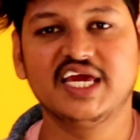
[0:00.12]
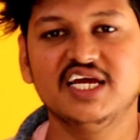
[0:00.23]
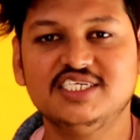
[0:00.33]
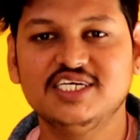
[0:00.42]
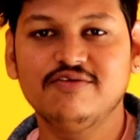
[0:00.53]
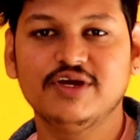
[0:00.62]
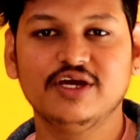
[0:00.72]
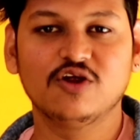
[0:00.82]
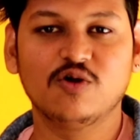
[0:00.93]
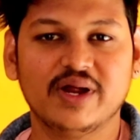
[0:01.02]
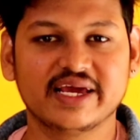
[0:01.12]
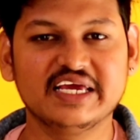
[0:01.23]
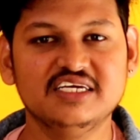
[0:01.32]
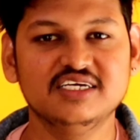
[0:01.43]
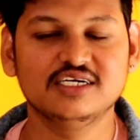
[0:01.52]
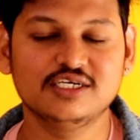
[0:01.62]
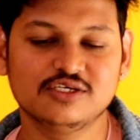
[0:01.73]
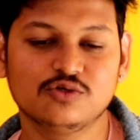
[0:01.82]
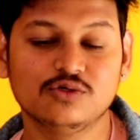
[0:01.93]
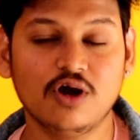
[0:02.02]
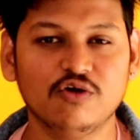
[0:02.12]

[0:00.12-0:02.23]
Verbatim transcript: కేజీఎఫ్ హీరో మనకి యష్ వేసుకున్న